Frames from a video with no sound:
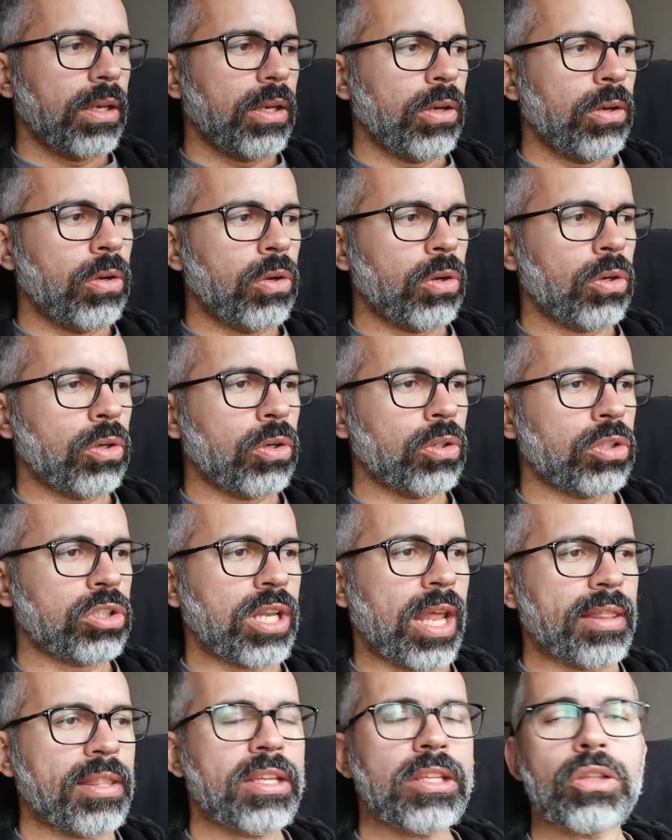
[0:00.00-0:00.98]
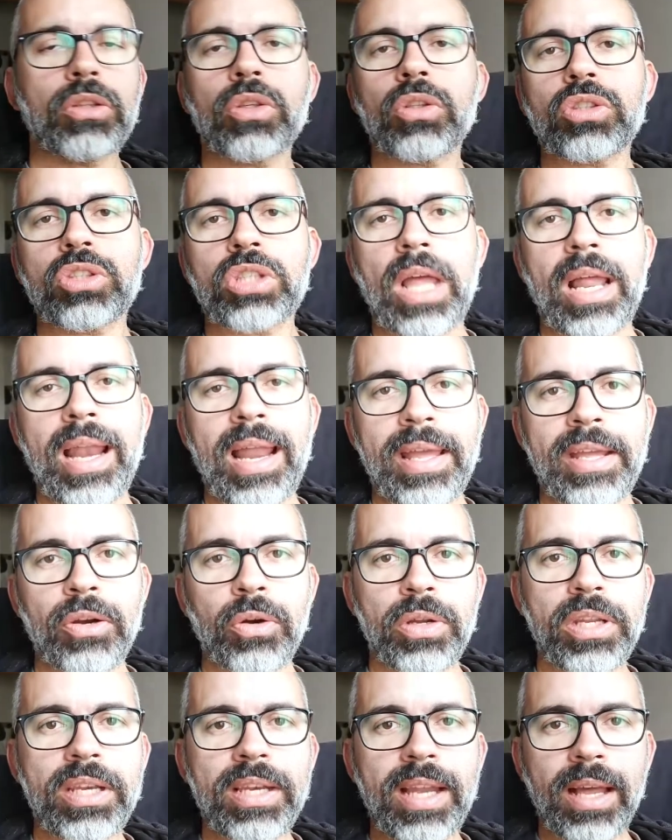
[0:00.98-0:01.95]
los adictos a la
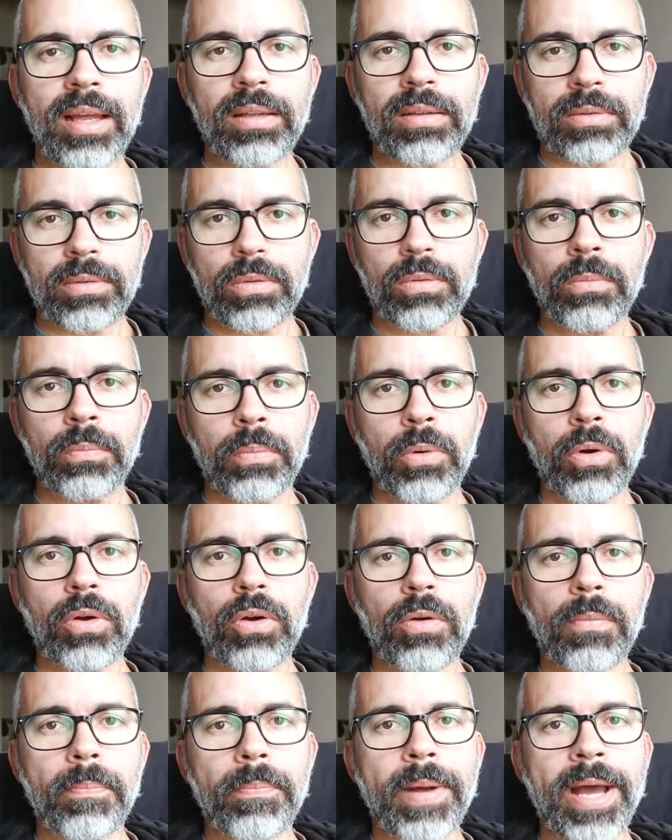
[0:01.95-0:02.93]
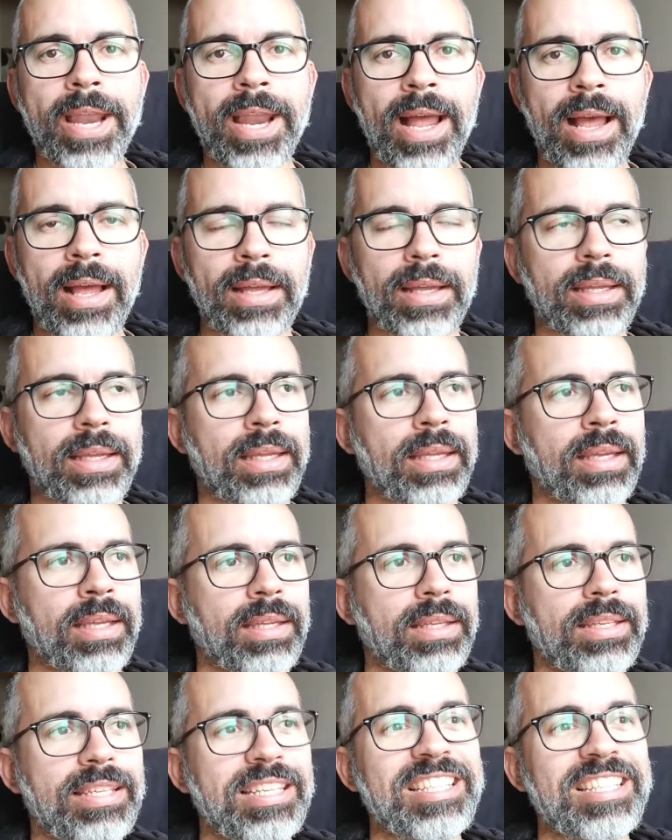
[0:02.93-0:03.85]
heroína un poco para eh,